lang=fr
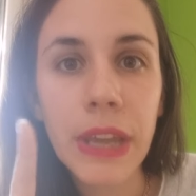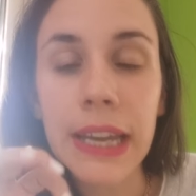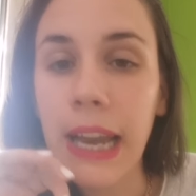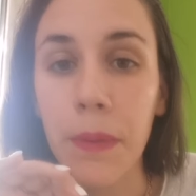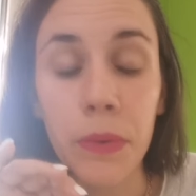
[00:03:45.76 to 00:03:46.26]

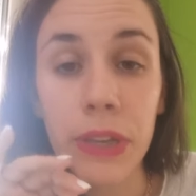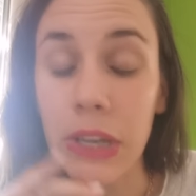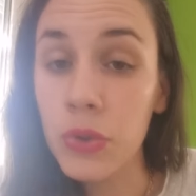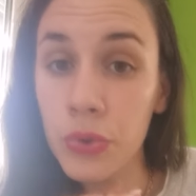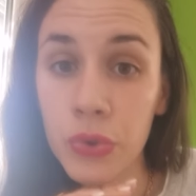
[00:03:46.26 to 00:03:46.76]
Clairement, il
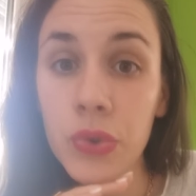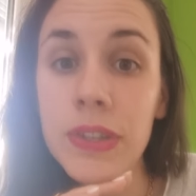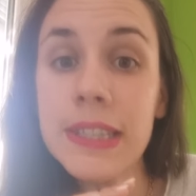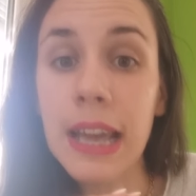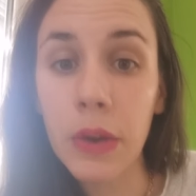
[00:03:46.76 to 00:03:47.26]
y a juste
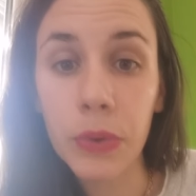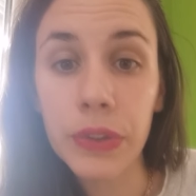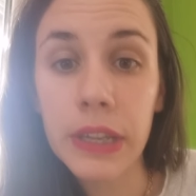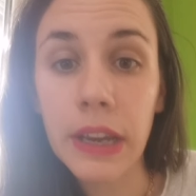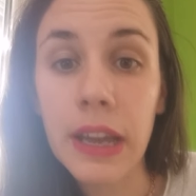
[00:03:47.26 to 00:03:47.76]
ça à
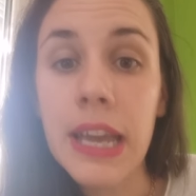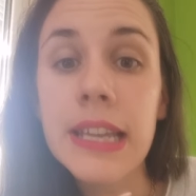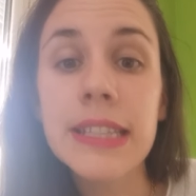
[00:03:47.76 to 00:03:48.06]
retenir.